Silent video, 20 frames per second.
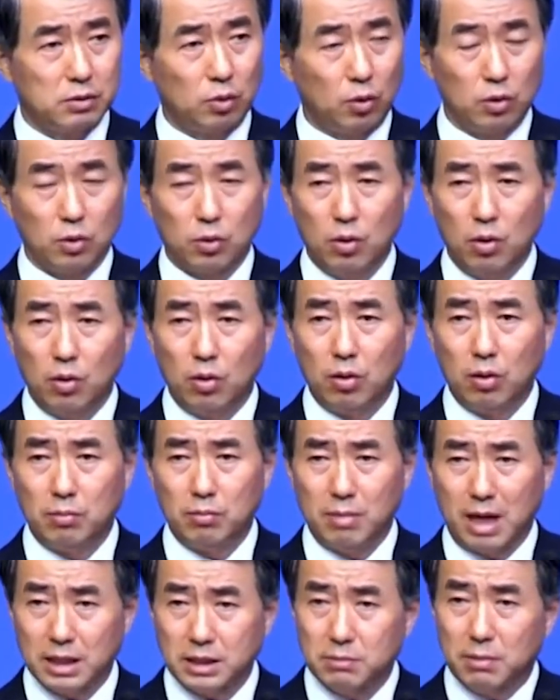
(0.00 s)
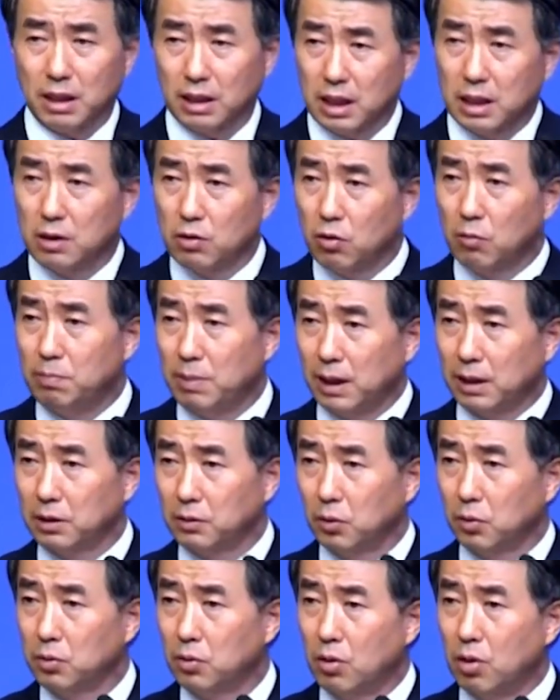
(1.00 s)
돌고 마지막 날 일곱 바퀴
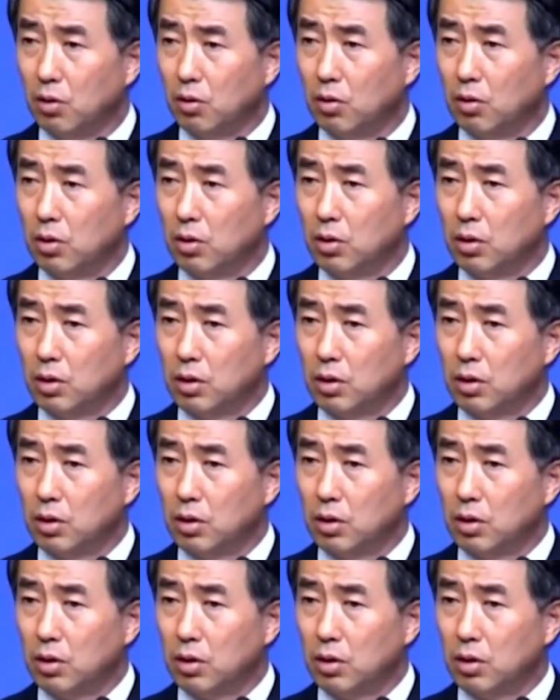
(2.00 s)
돌고